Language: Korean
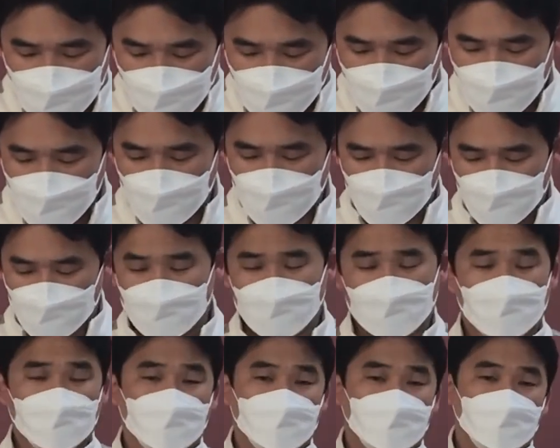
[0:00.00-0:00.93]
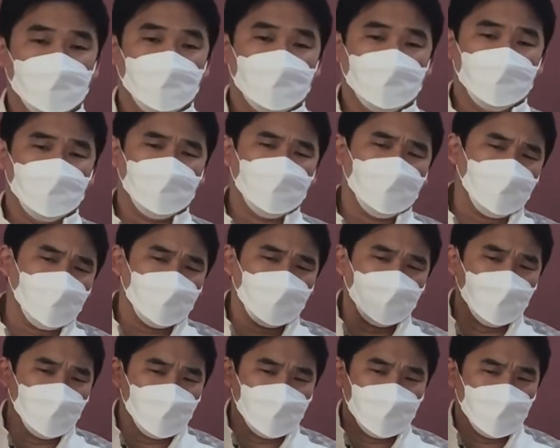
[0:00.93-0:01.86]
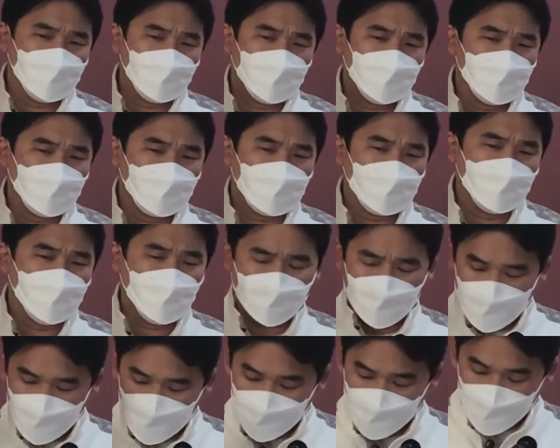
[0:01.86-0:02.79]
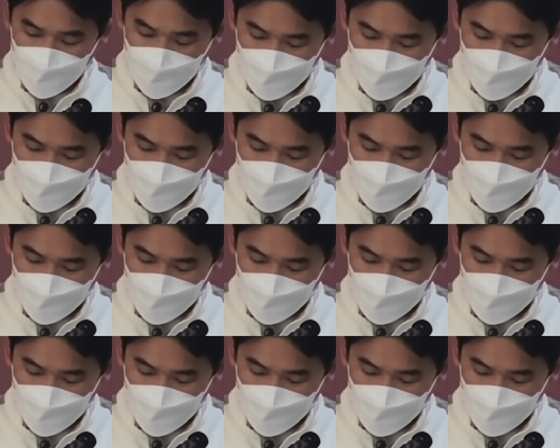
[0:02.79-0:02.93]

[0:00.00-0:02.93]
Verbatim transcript: 신뢰하는, 그러나 논리적으로 우리가 표현할 수는